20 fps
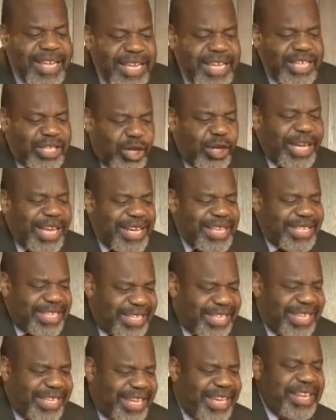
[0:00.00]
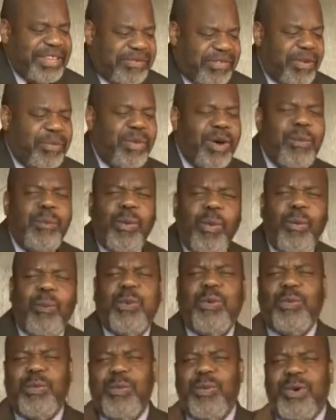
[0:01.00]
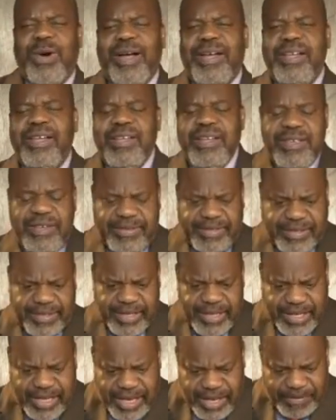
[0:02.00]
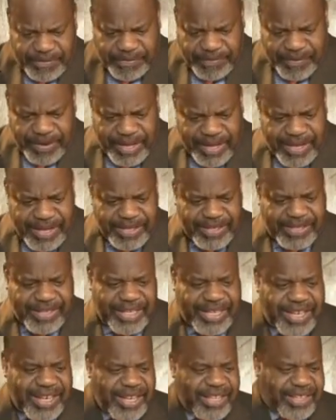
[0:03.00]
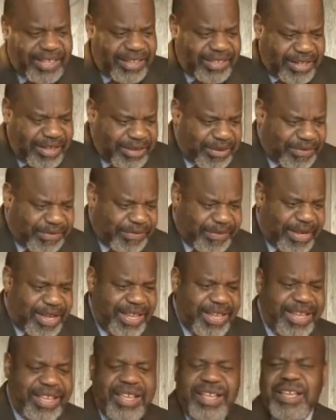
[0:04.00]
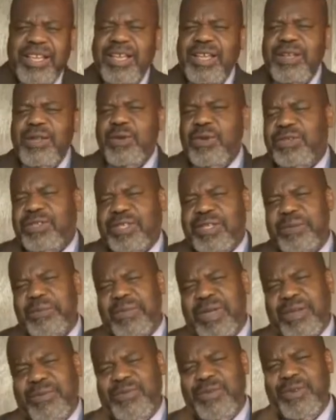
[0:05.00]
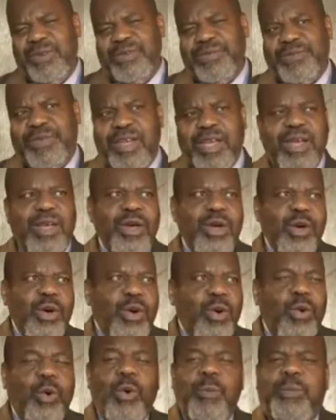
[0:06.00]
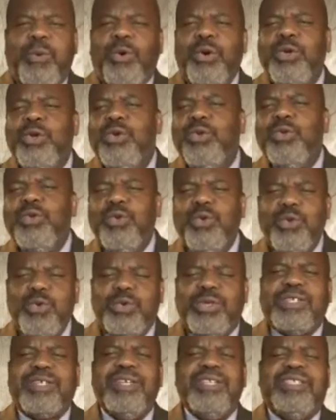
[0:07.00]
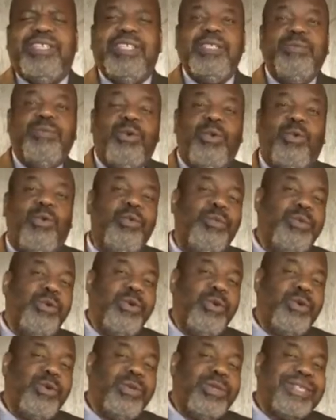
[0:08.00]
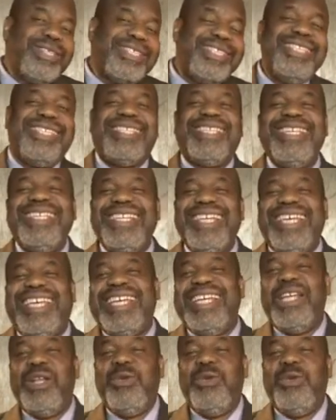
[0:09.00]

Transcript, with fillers: j'ai réalisé qu'il est vraiment bon pour moi. Ce qu'il fait, ce qu'il est en train de faire, non, c'est merveilleux frère. Où pourrions-nous nous sentir beaucoup mieux si ce n'est que les